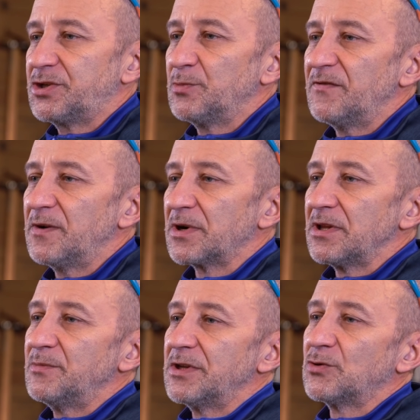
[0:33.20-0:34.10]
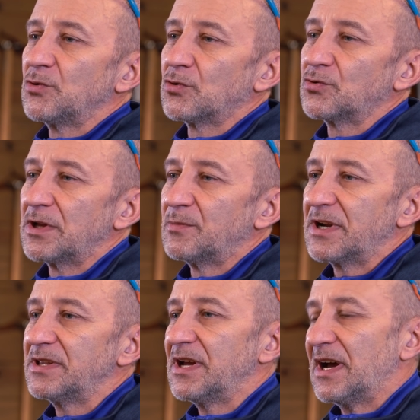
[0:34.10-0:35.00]
Почему я выбрал именно эту куртку от
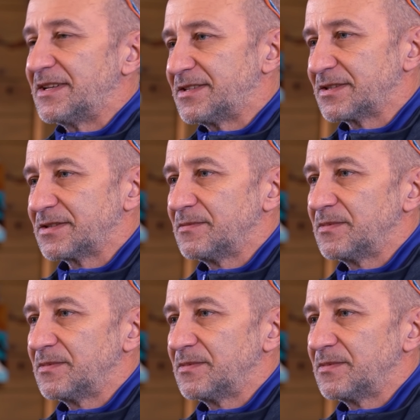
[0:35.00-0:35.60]
бренда Asics?